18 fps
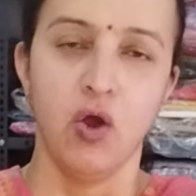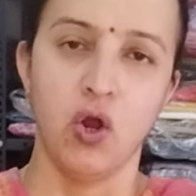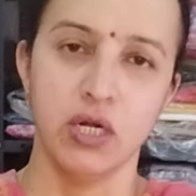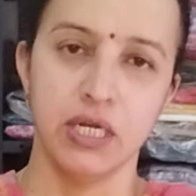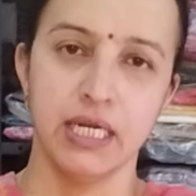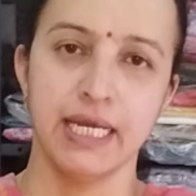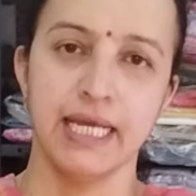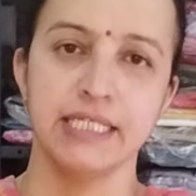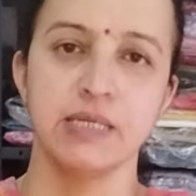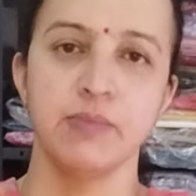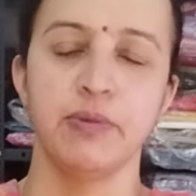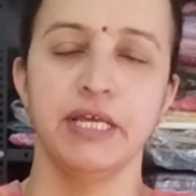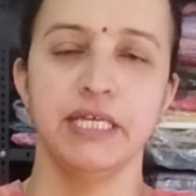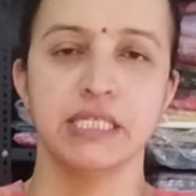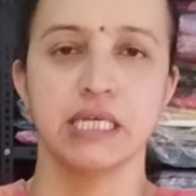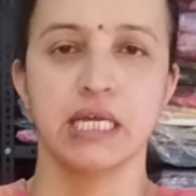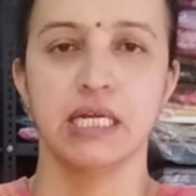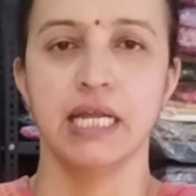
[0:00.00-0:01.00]
ऑर्डर कैसे
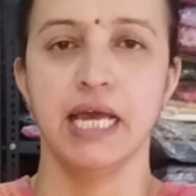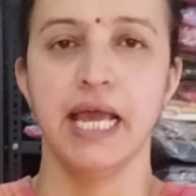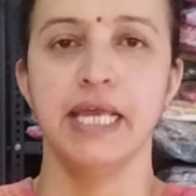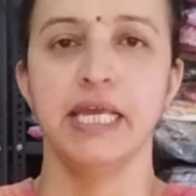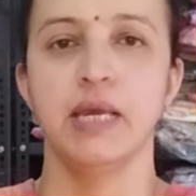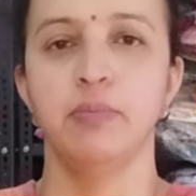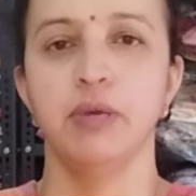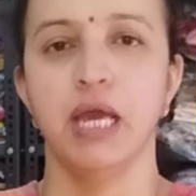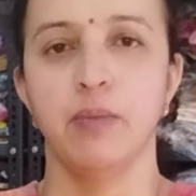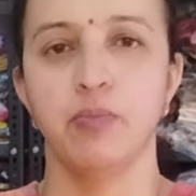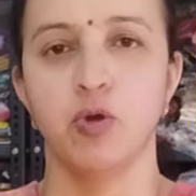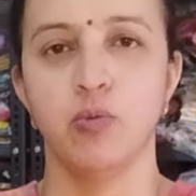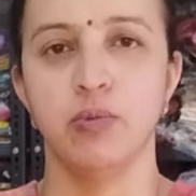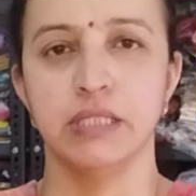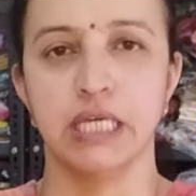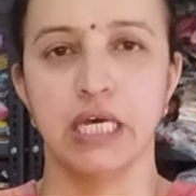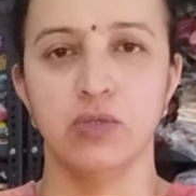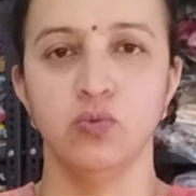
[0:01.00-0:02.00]
प्लेस करना है ये भी आपको
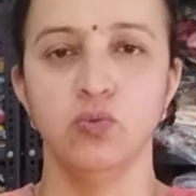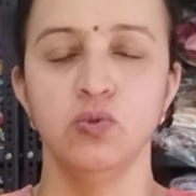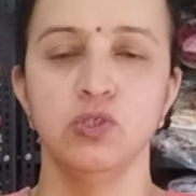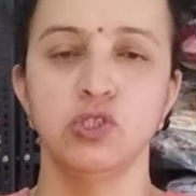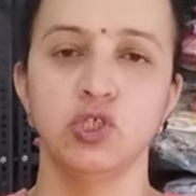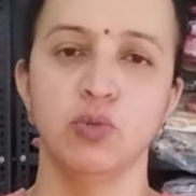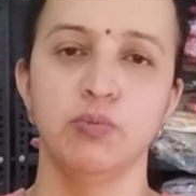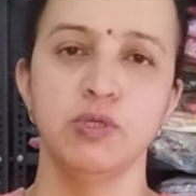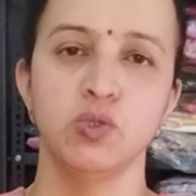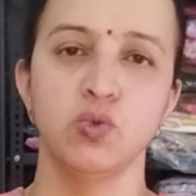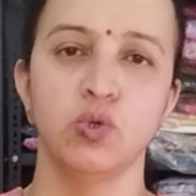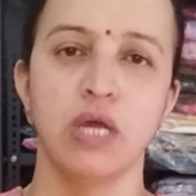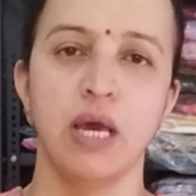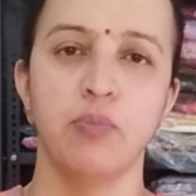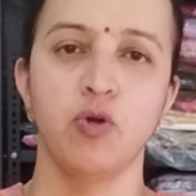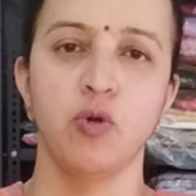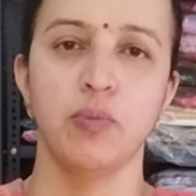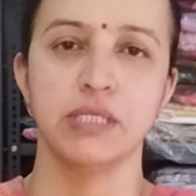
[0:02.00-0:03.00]
बता दूं जो भी सूट
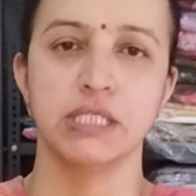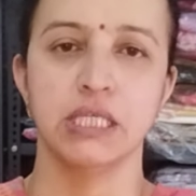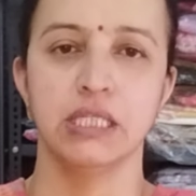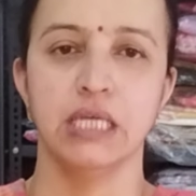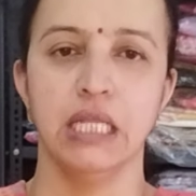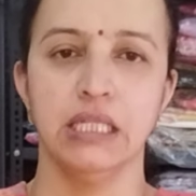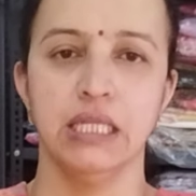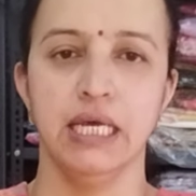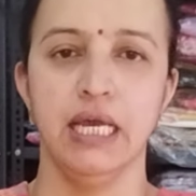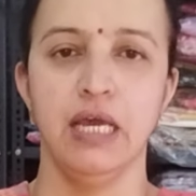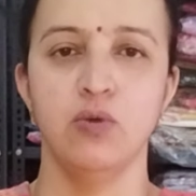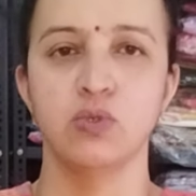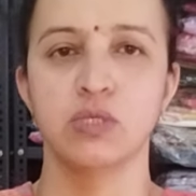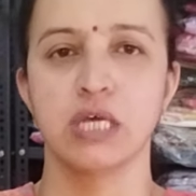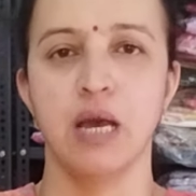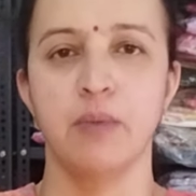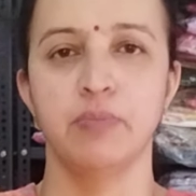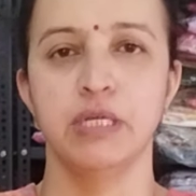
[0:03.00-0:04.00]
आपको पसंद आता है
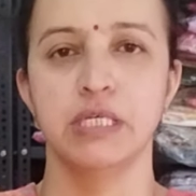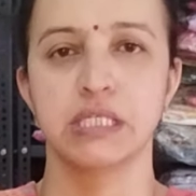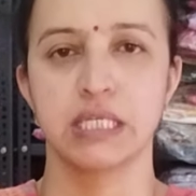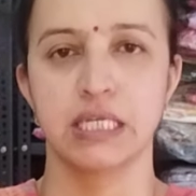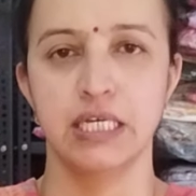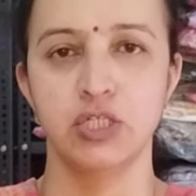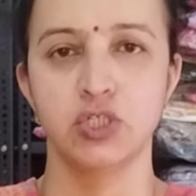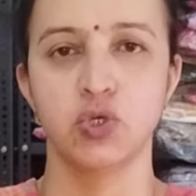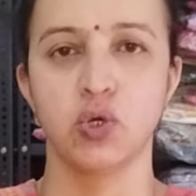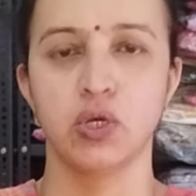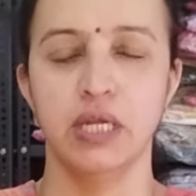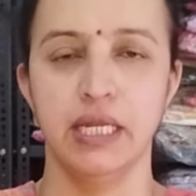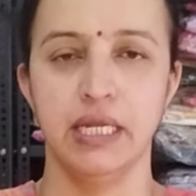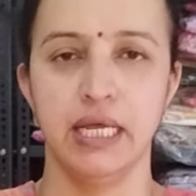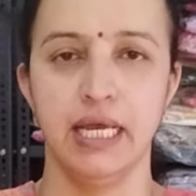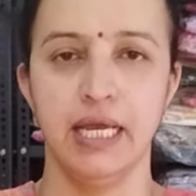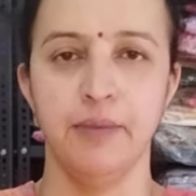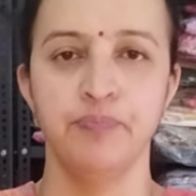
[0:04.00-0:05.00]
उसका आपने स्क्रीनशॉट
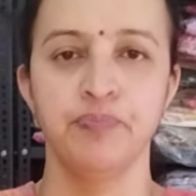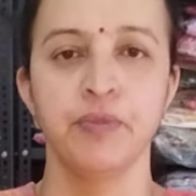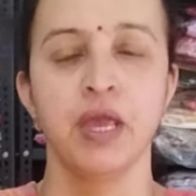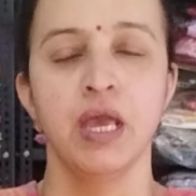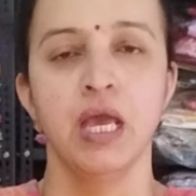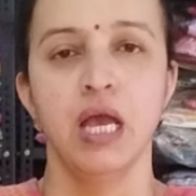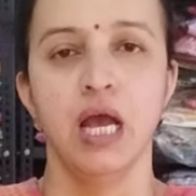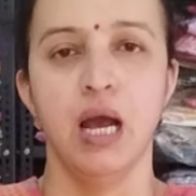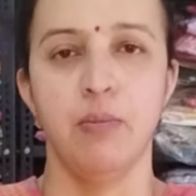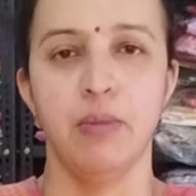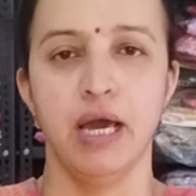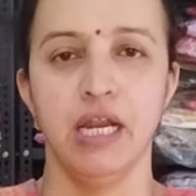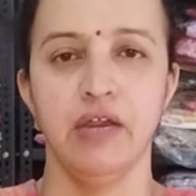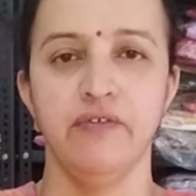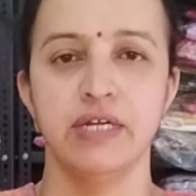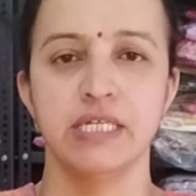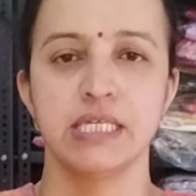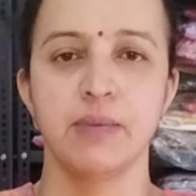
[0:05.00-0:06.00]
लेना है
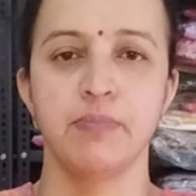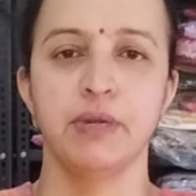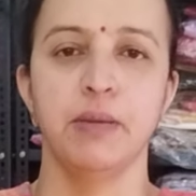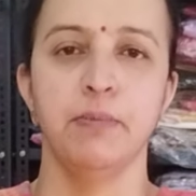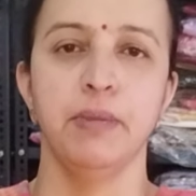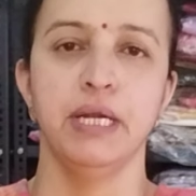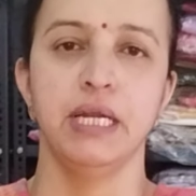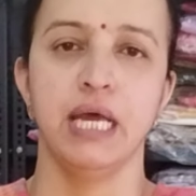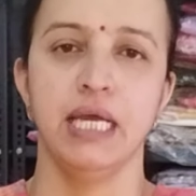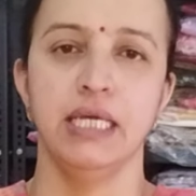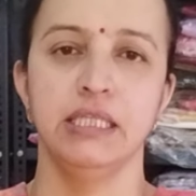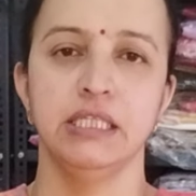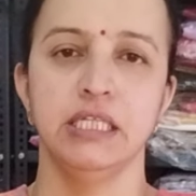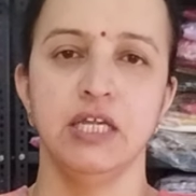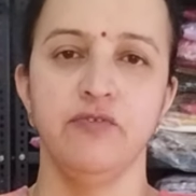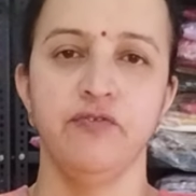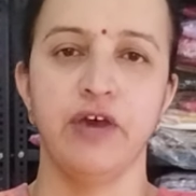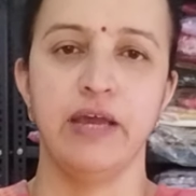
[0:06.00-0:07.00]
हमारे व्हाट्सएप नंबर नाइन
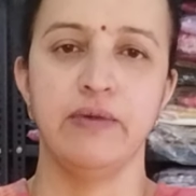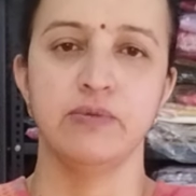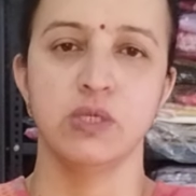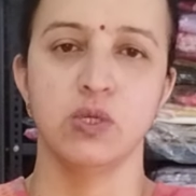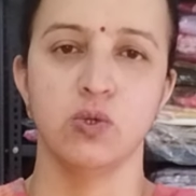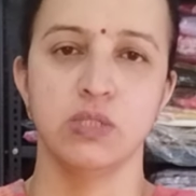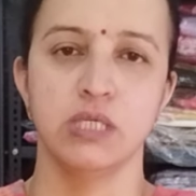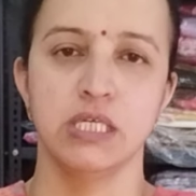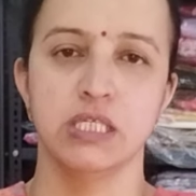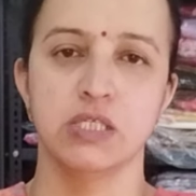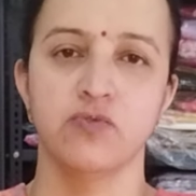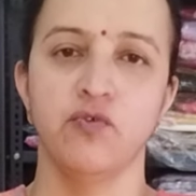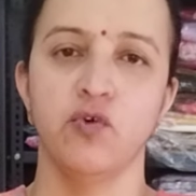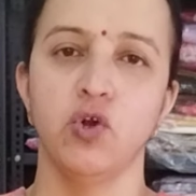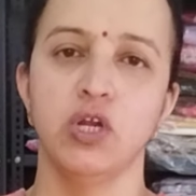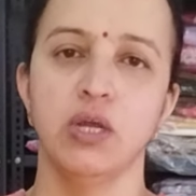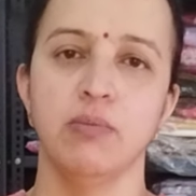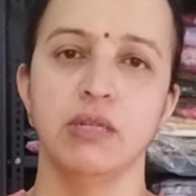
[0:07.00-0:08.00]
थ्री फाइव जीरो सिक्स
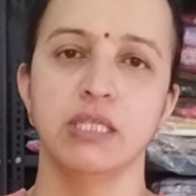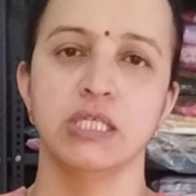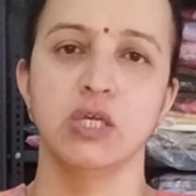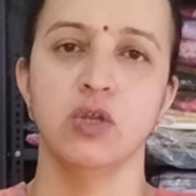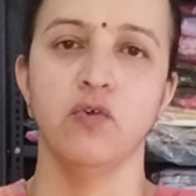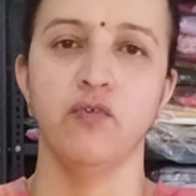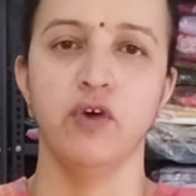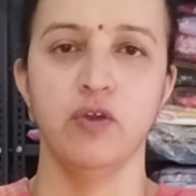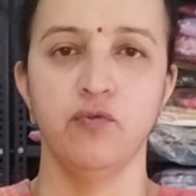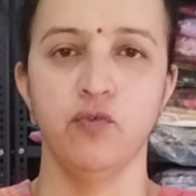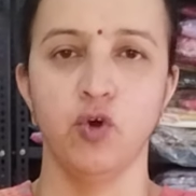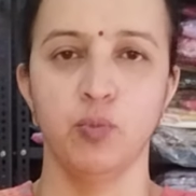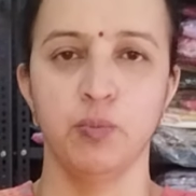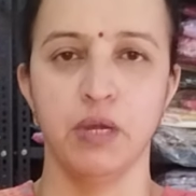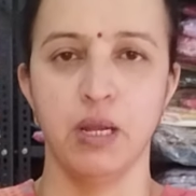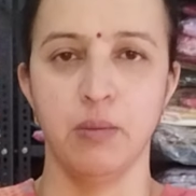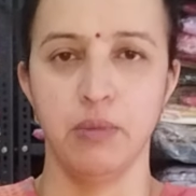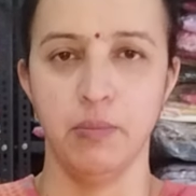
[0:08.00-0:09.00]
फोर डबल जीरो वन फोर
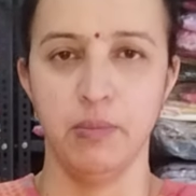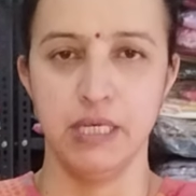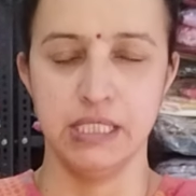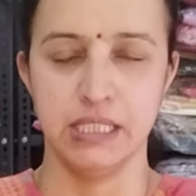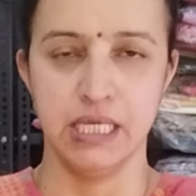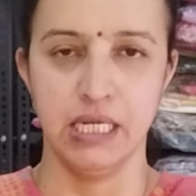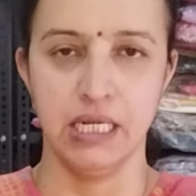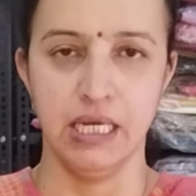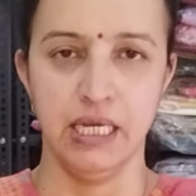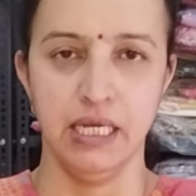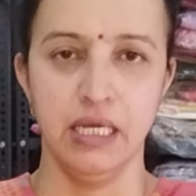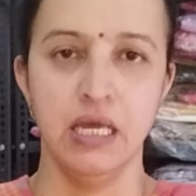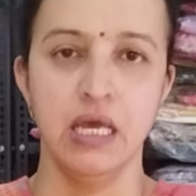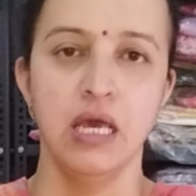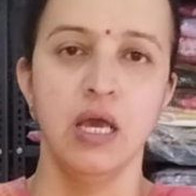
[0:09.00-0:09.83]
पर हमें भेज देना है